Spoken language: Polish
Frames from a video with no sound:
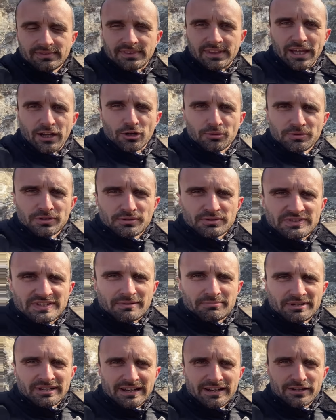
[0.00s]
Tego mi już
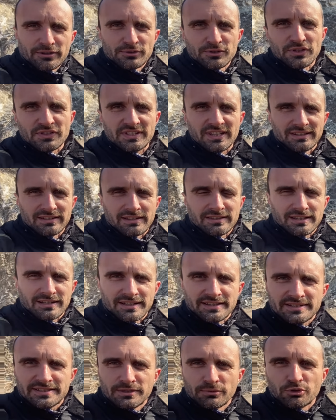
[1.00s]
zabierają, zostanę
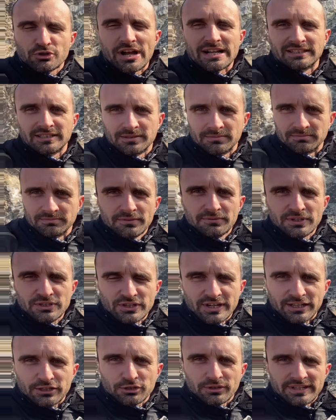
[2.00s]
teraz z tym czarnym. Wiecie
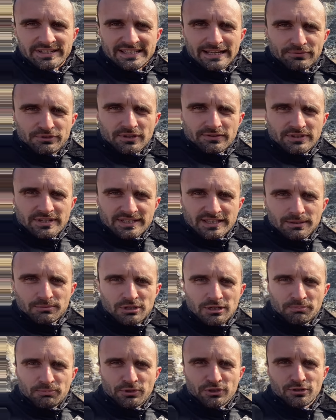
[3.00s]
jak to jest, zawsze wszystkim
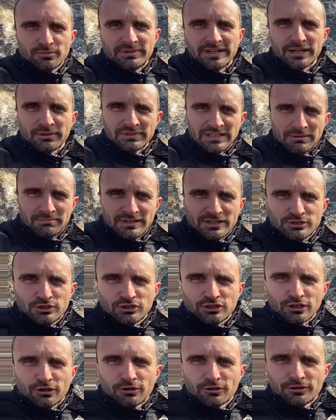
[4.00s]
się podobają najbardziej
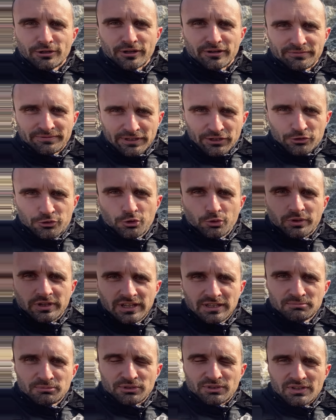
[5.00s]
te kolorowe. I
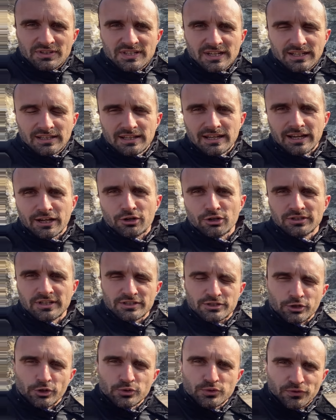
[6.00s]
ciuchy, i motocykle, a
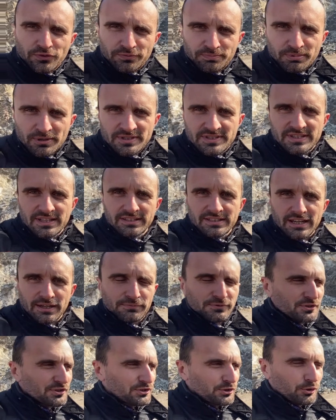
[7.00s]
koniec końców w Polsce i tak
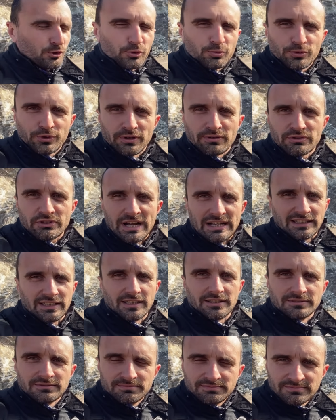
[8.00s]
wszyscy kupują
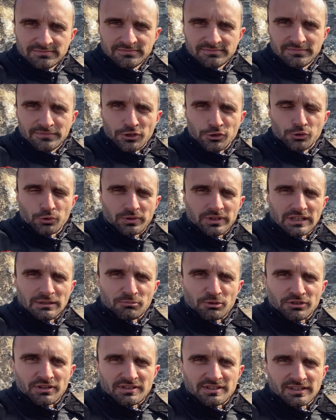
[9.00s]
czarne. I ciuchy, i
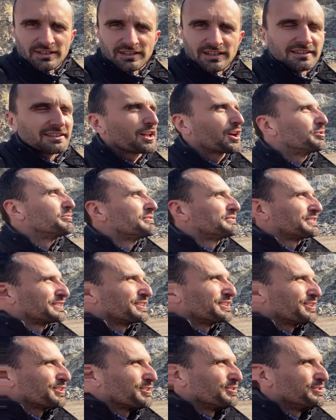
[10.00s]
motocykle. Tylko my w
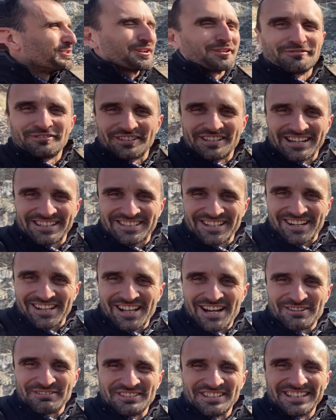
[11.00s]
takich kolorowych, jak te
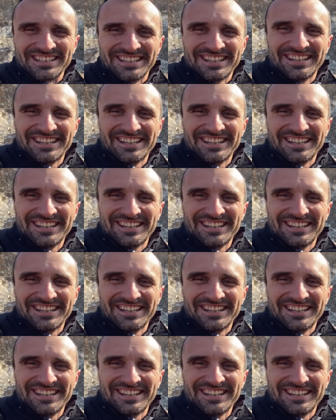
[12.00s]
klauny.